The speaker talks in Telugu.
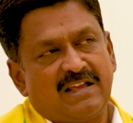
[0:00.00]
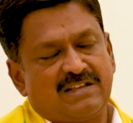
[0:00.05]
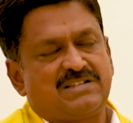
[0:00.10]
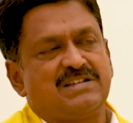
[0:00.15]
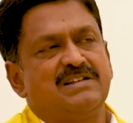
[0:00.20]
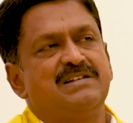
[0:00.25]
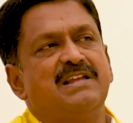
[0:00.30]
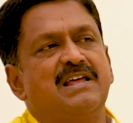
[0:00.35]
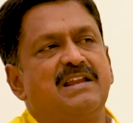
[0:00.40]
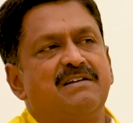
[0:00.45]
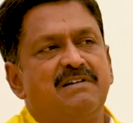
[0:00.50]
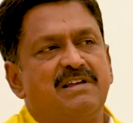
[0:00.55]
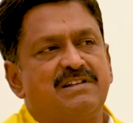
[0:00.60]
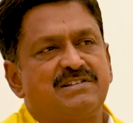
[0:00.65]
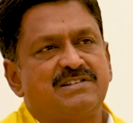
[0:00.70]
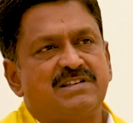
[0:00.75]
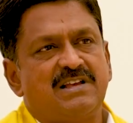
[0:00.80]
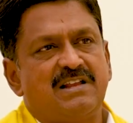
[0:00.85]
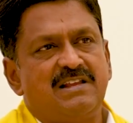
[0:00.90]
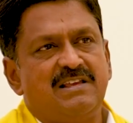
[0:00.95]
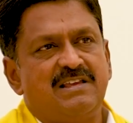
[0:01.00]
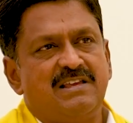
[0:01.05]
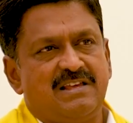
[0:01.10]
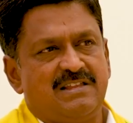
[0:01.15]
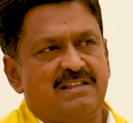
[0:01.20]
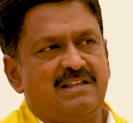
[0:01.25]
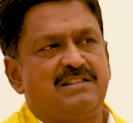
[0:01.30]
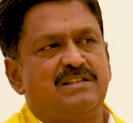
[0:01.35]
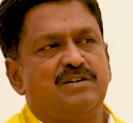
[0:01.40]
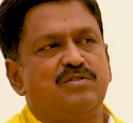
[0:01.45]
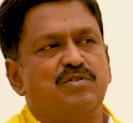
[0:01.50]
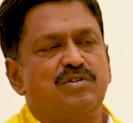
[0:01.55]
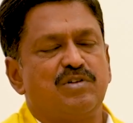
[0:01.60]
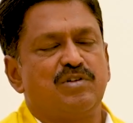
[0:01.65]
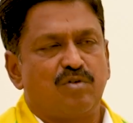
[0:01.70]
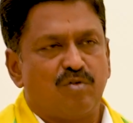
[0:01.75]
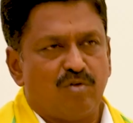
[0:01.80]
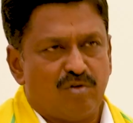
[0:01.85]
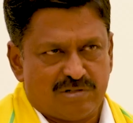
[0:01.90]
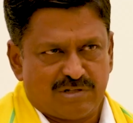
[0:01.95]
లక్ష్యం నెరవేర్చాలి ఏదైతే కొన్ని
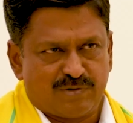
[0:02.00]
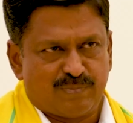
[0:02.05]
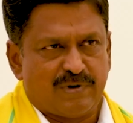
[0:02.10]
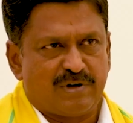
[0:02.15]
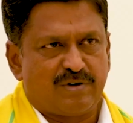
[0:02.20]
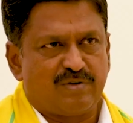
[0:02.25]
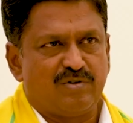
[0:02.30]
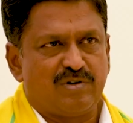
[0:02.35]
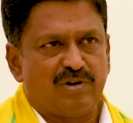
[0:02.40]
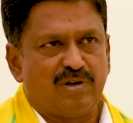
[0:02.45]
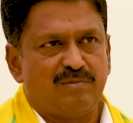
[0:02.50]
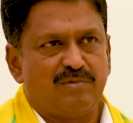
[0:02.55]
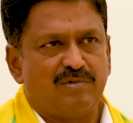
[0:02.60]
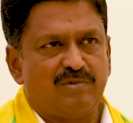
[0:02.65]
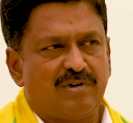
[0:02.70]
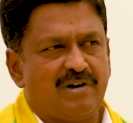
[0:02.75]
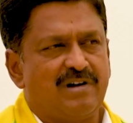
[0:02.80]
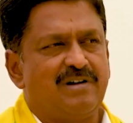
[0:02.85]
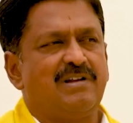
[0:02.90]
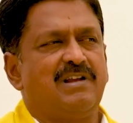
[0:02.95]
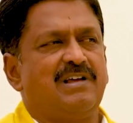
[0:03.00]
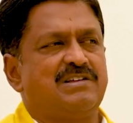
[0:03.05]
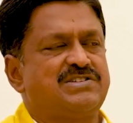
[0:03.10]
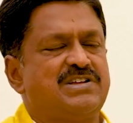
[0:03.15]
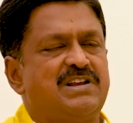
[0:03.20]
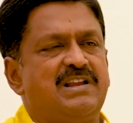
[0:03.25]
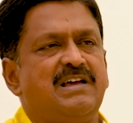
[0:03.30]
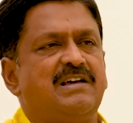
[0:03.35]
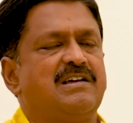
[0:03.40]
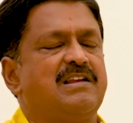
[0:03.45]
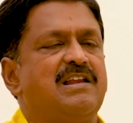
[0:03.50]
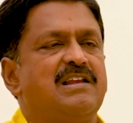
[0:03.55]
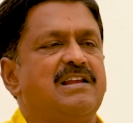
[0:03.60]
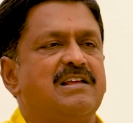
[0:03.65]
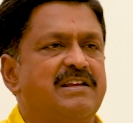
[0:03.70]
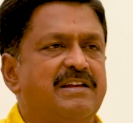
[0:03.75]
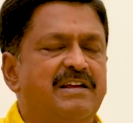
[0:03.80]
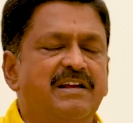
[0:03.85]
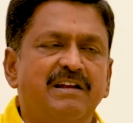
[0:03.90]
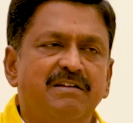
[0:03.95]
గోల్స్ పెట్టుకున్నామో రెండు లక్షల
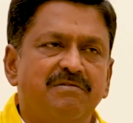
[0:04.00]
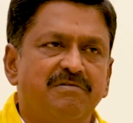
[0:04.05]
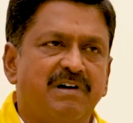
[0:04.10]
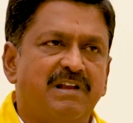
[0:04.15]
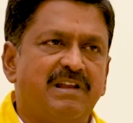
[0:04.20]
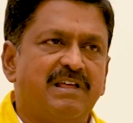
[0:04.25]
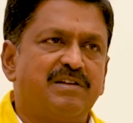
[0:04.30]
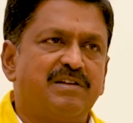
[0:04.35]
ఎకరాలకు నీళ్ళు ఇవ్వాలి